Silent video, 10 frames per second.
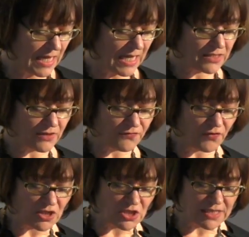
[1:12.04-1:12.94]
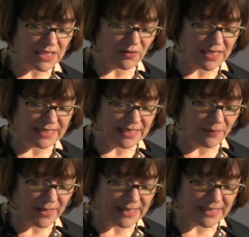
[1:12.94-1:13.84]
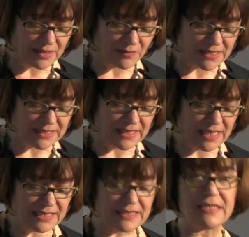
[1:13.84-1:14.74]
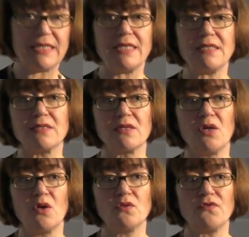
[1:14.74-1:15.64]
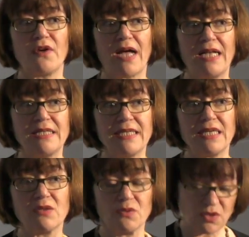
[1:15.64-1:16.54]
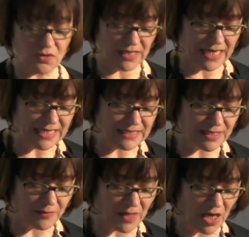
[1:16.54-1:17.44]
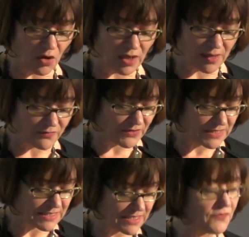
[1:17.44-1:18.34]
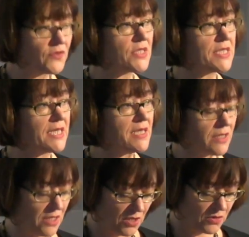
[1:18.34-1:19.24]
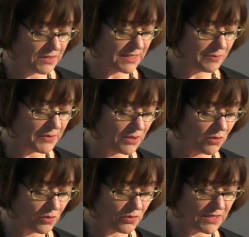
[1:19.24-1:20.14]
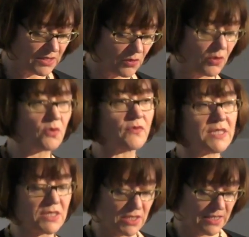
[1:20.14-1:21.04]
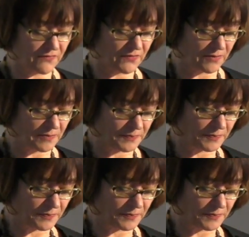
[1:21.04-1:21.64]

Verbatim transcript: an der Vorstellung einer lebendigen Materialität und vor allen Dingen und zugleich eben auch am Wissen der Physik und der Bio- und der Neurowissenschaften.